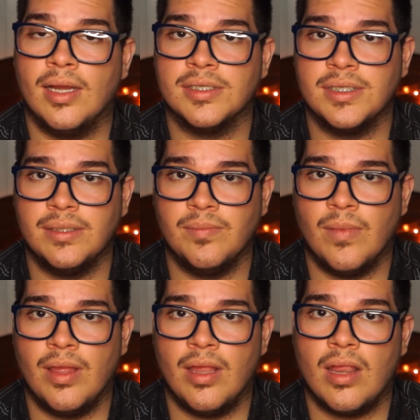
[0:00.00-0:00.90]
Allí,
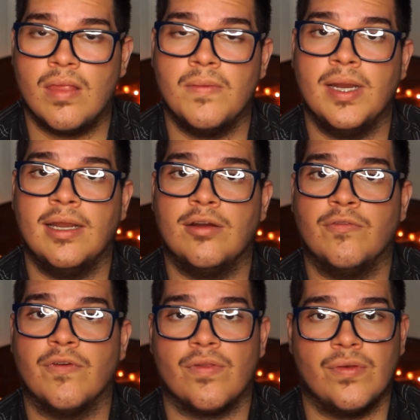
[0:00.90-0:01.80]
Silvia le
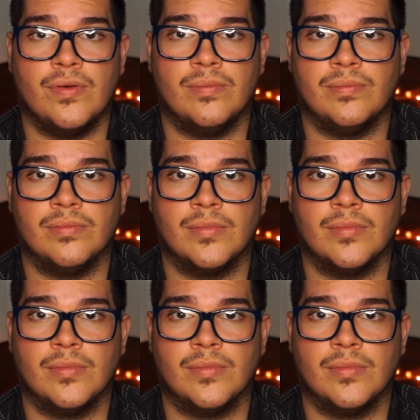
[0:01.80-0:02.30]
confesó